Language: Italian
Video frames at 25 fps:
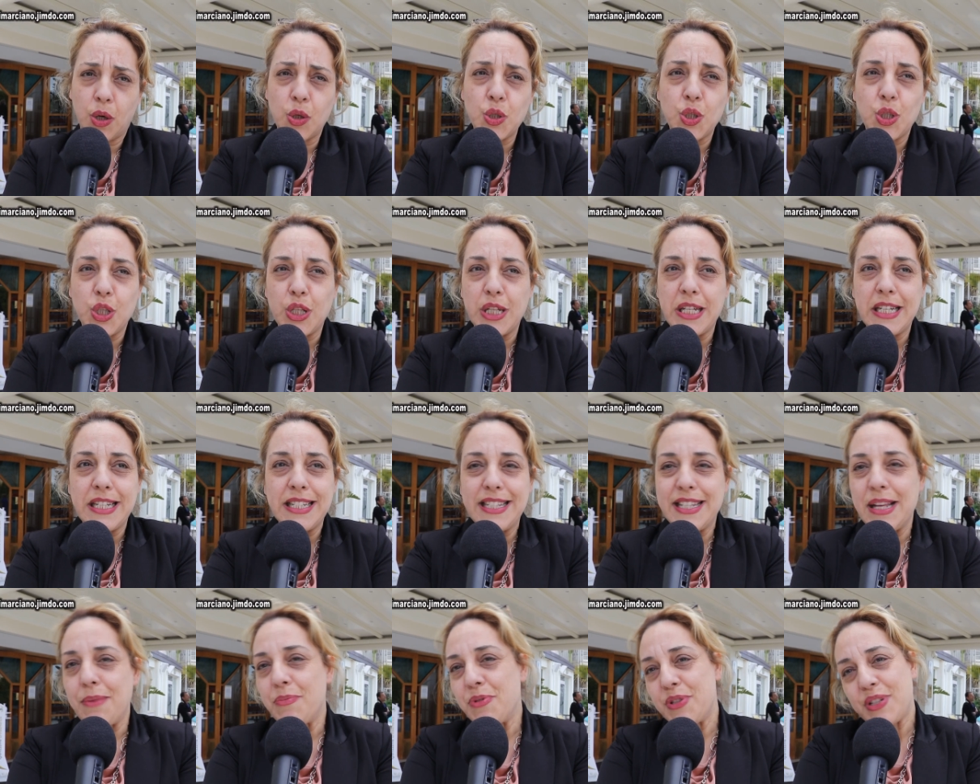oggi
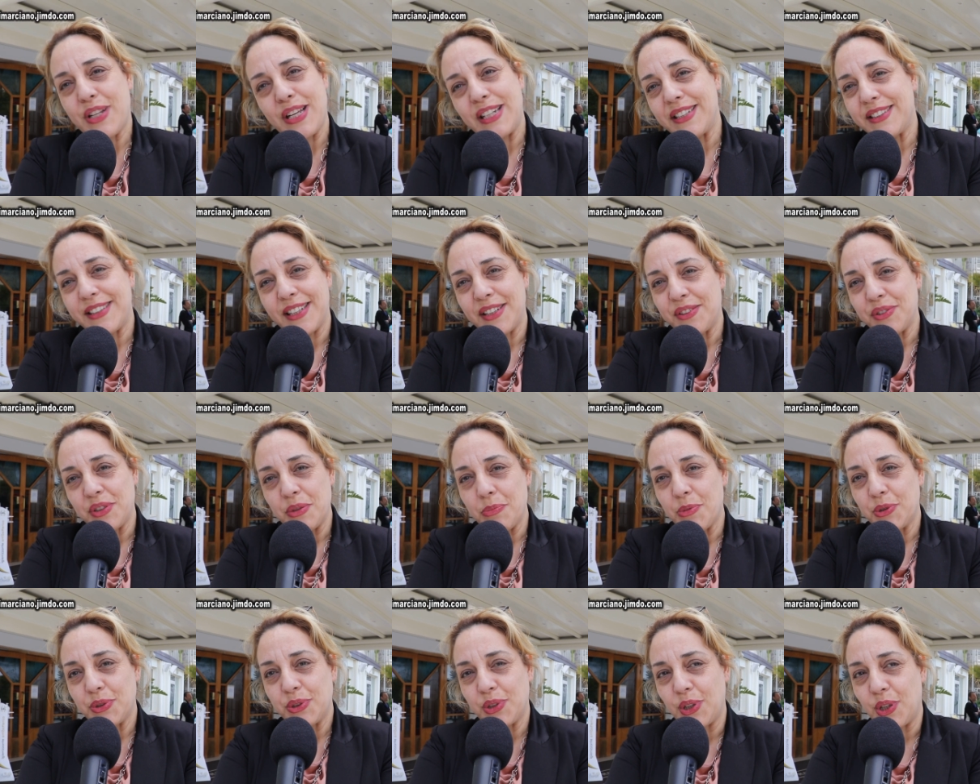stiamo scaltando
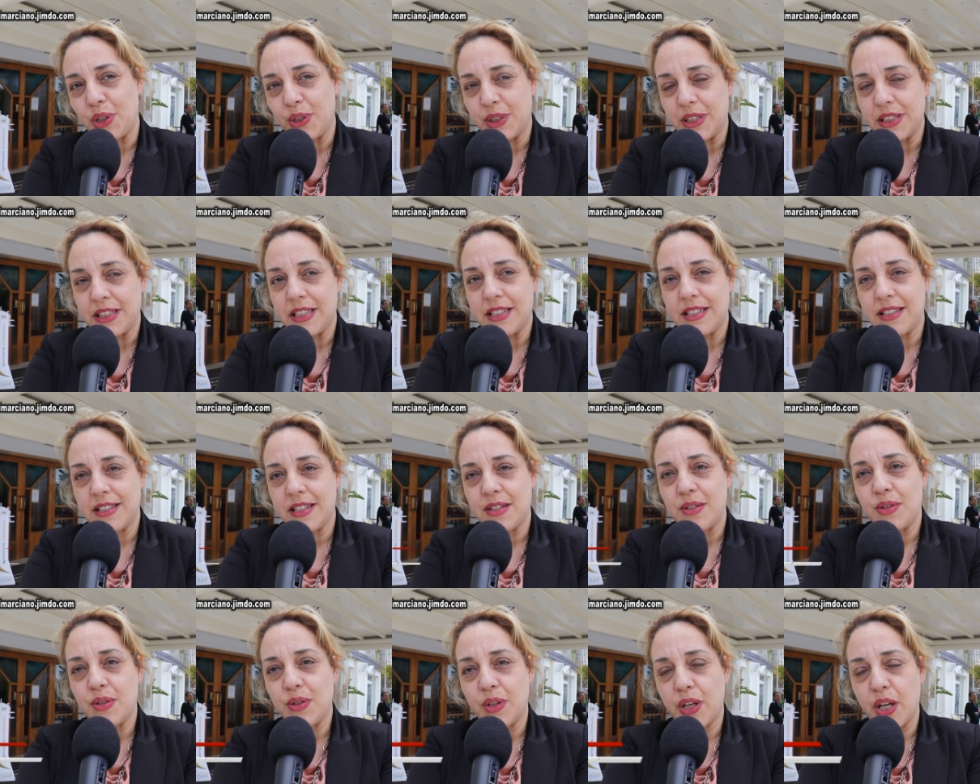i motori, nel
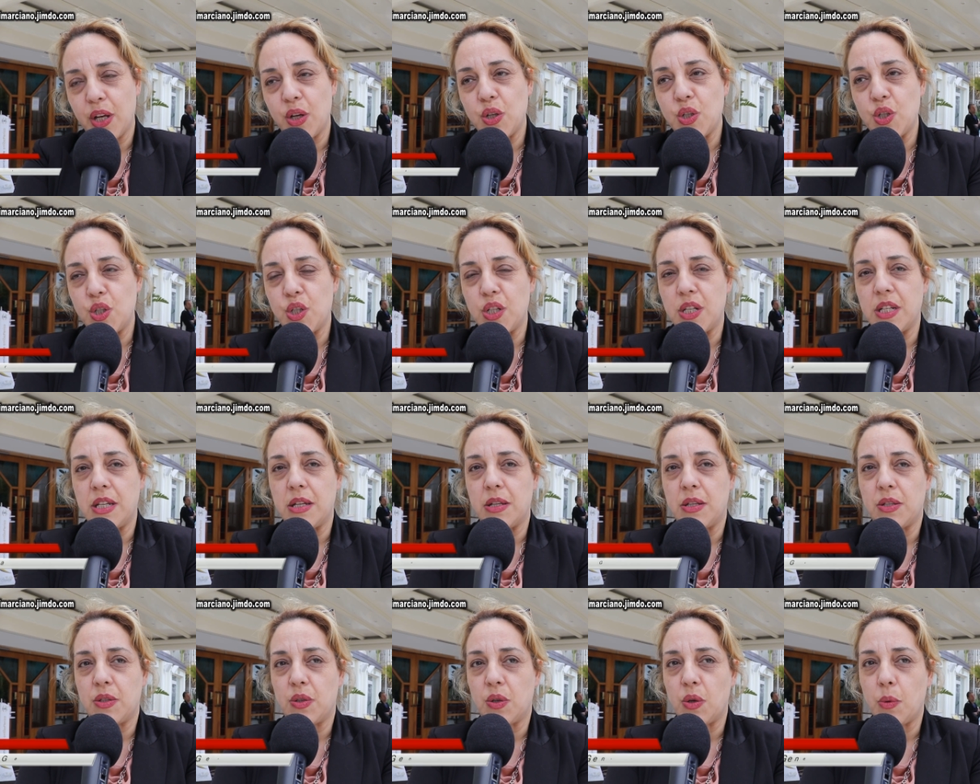senso che
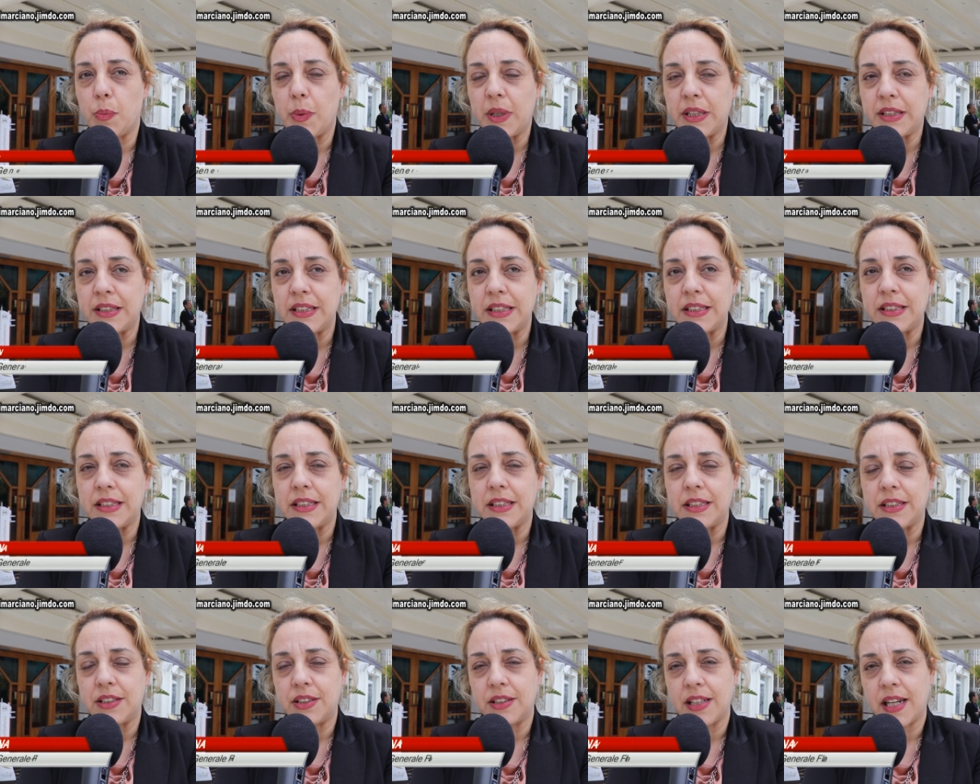oggi sono
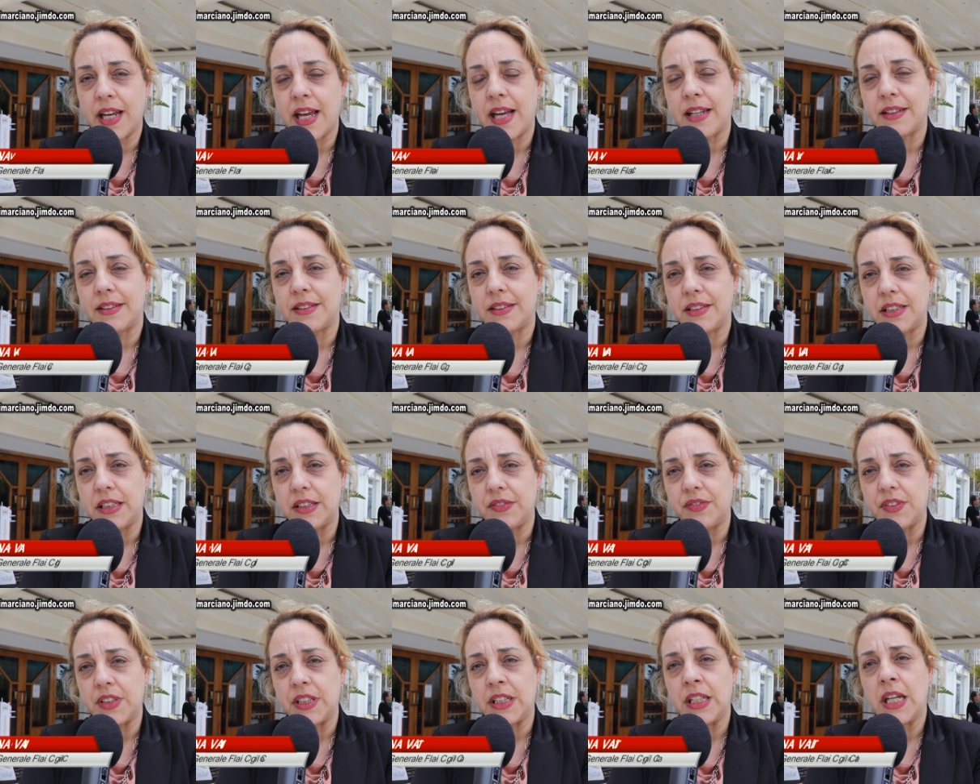partiti tre
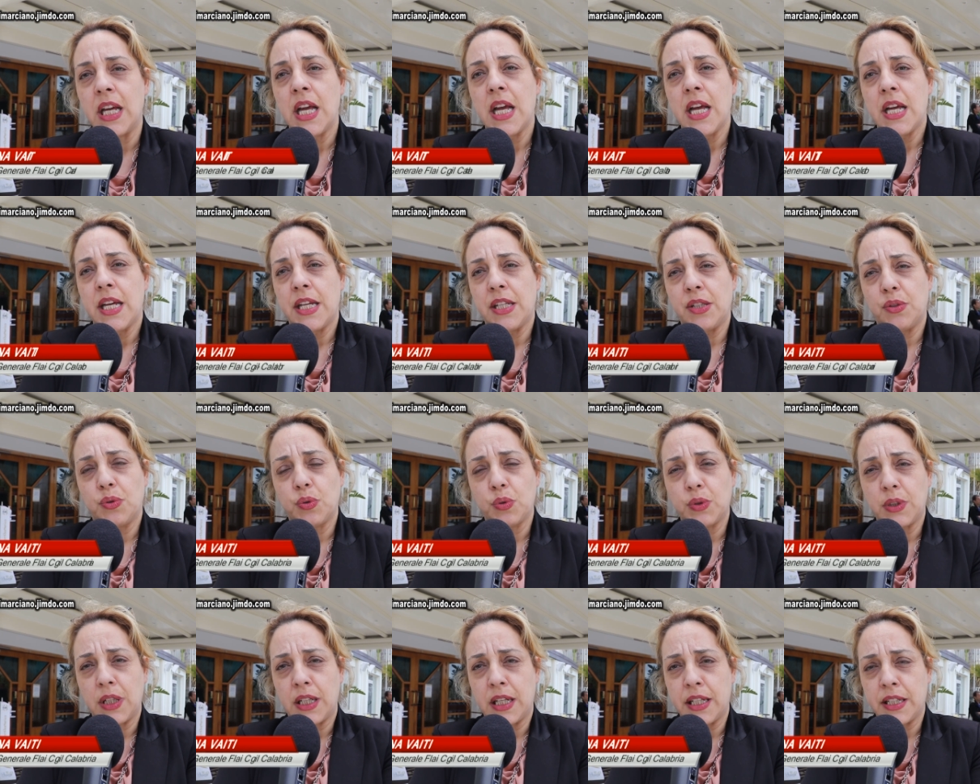attivi in
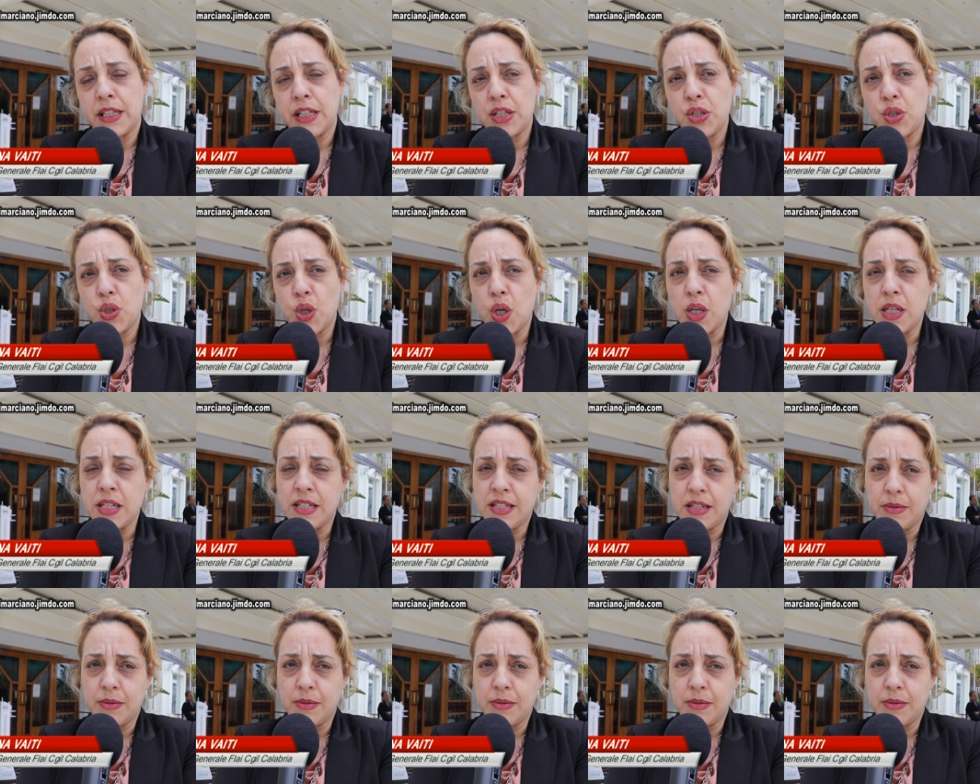tutta la regione,